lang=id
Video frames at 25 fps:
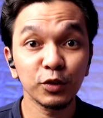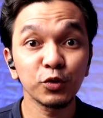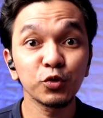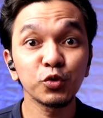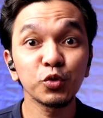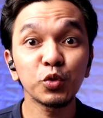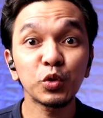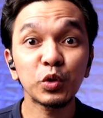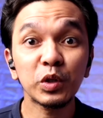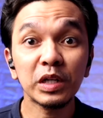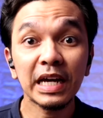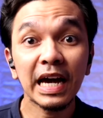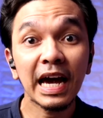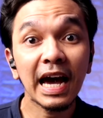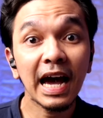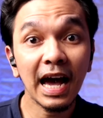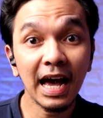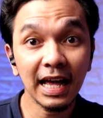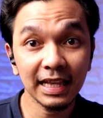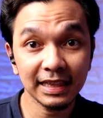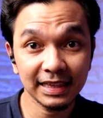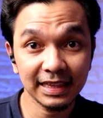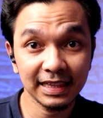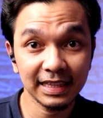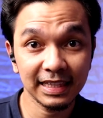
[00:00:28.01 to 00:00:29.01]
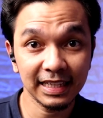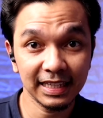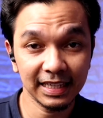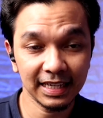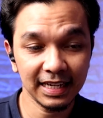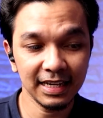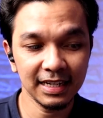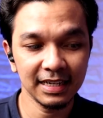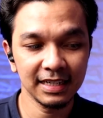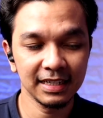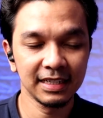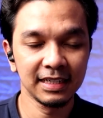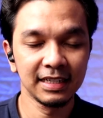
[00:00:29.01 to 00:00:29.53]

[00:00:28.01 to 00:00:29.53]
curhat ya